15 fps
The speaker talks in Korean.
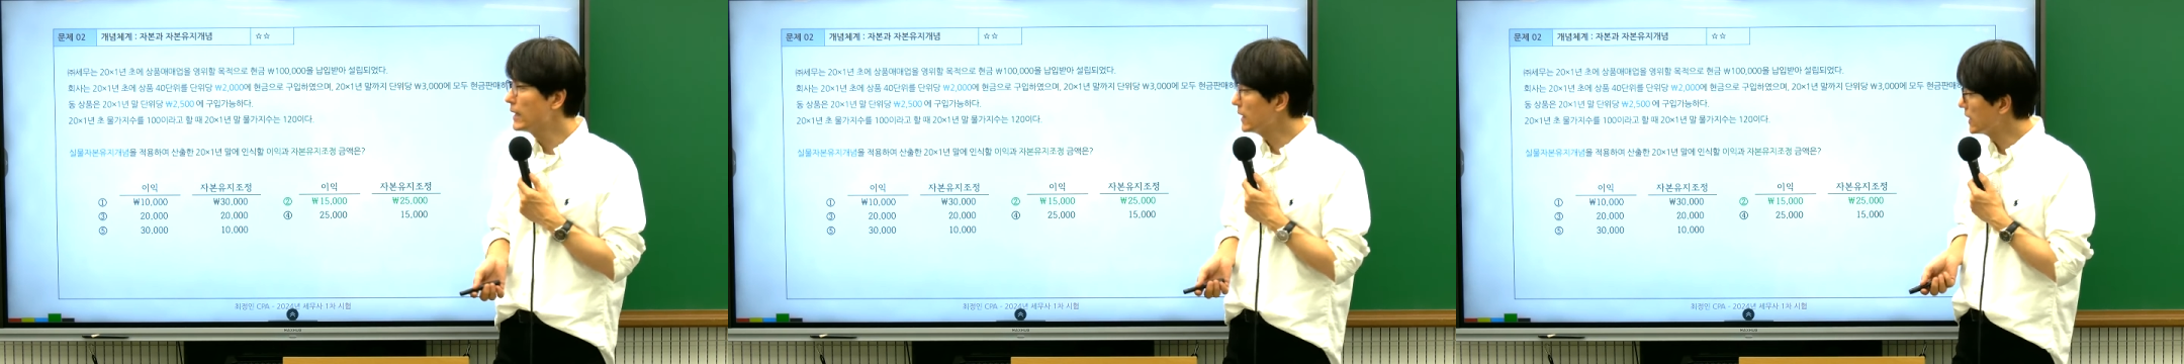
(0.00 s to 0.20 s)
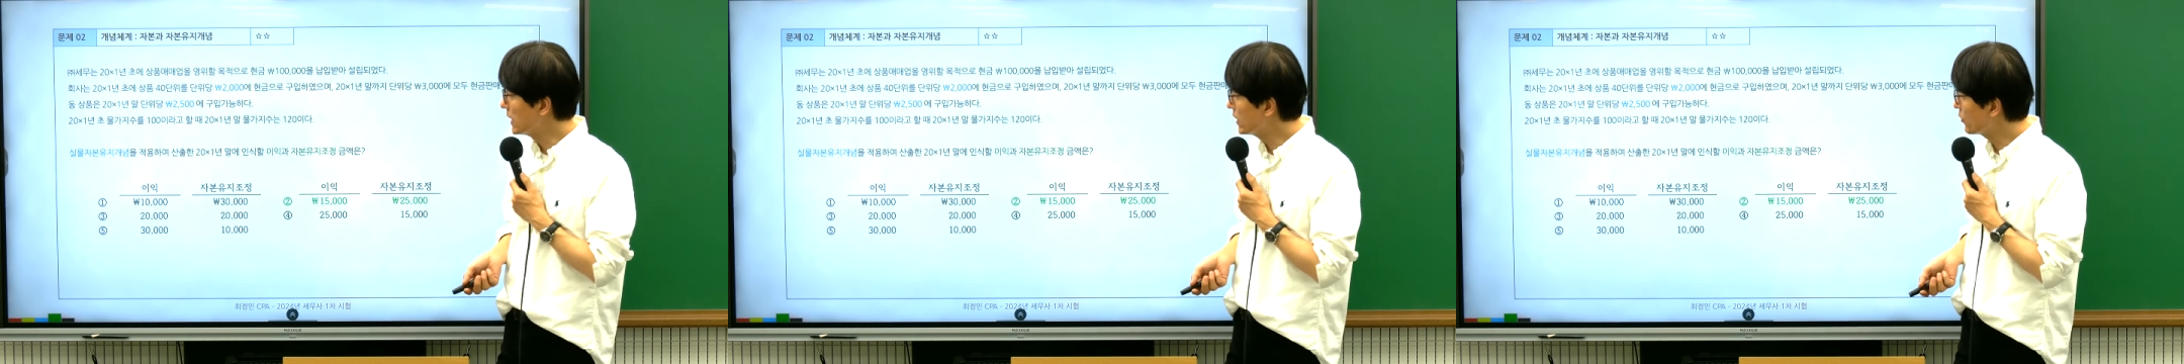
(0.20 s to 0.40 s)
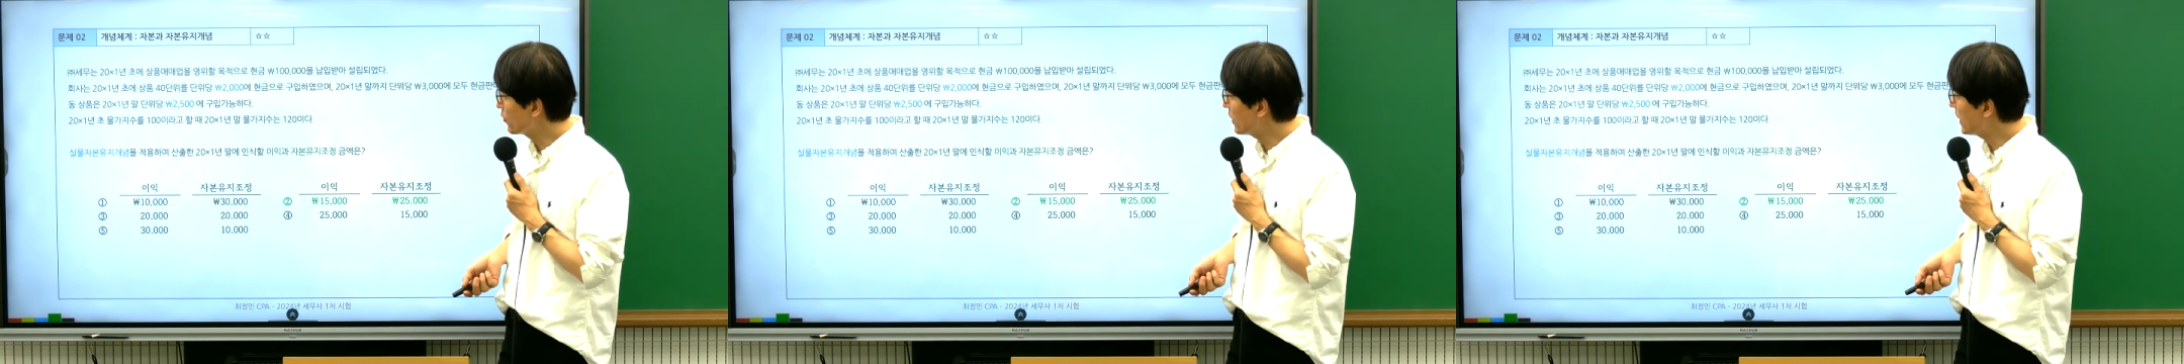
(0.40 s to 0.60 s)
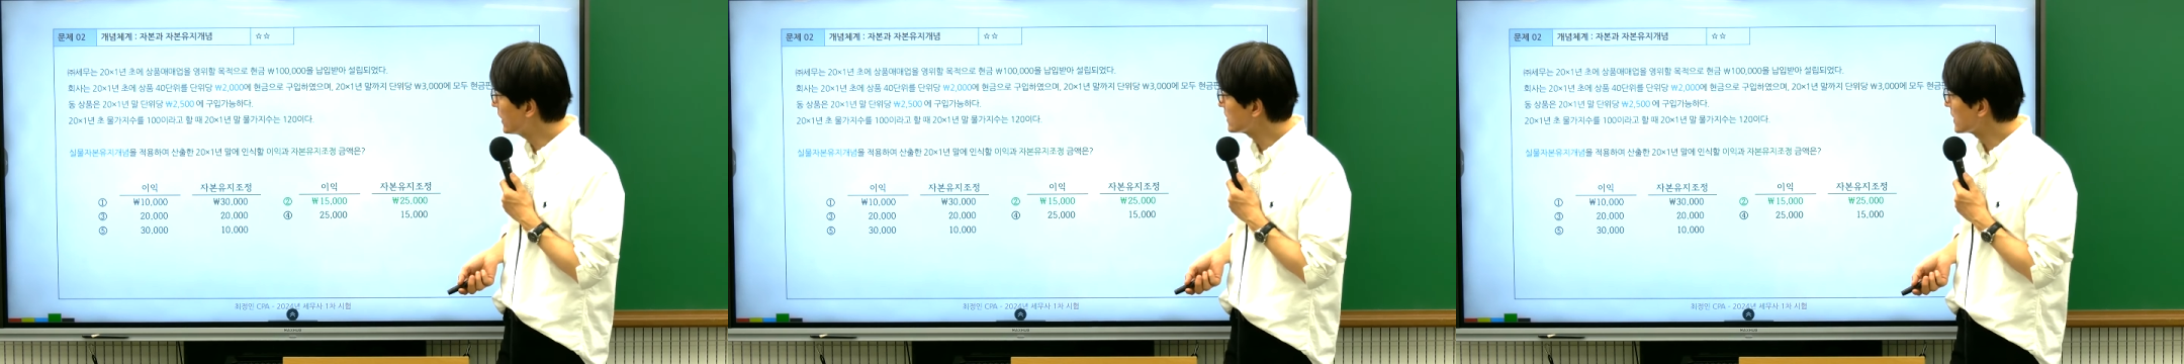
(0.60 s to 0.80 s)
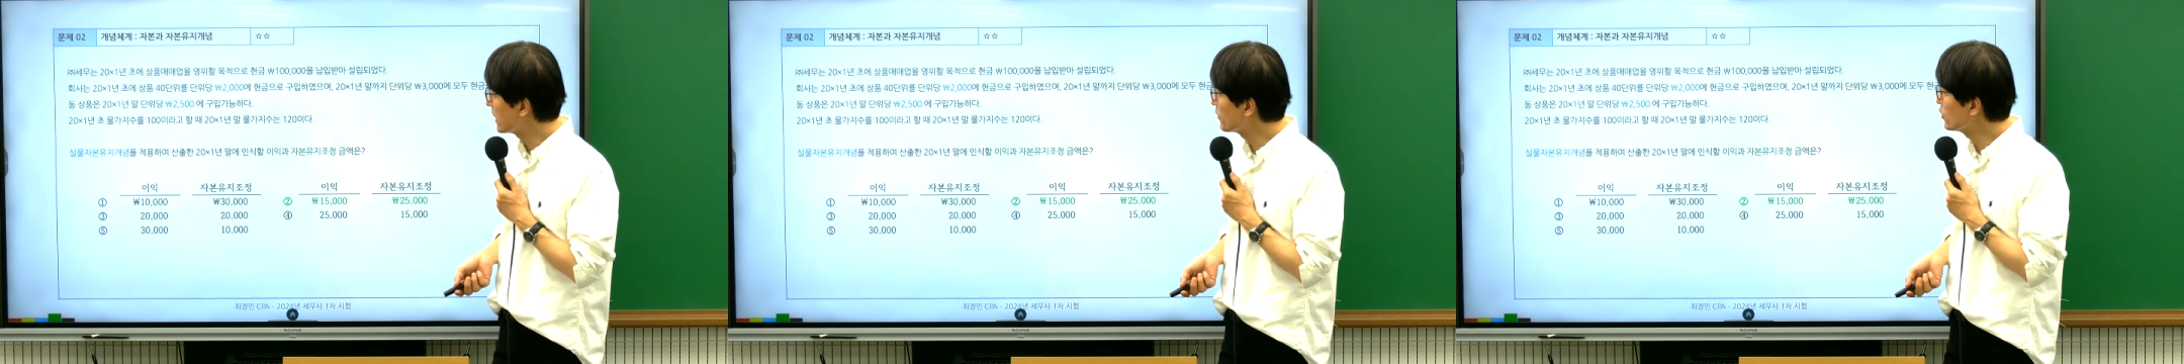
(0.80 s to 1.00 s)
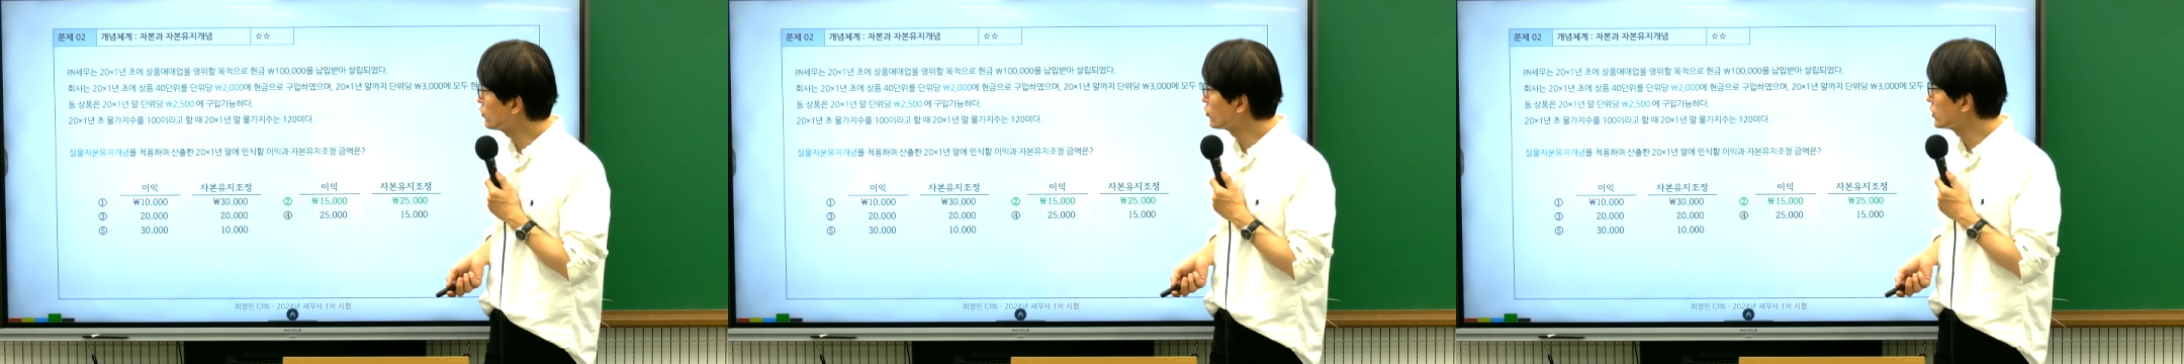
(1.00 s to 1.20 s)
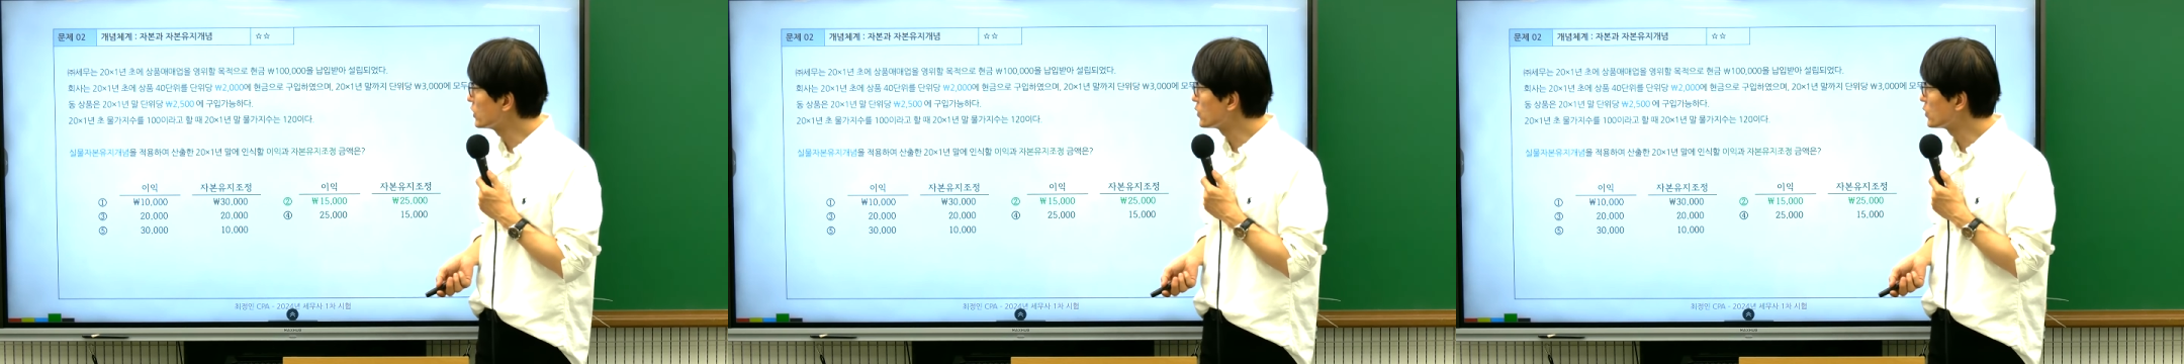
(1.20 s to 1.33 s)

이익과 자본 유지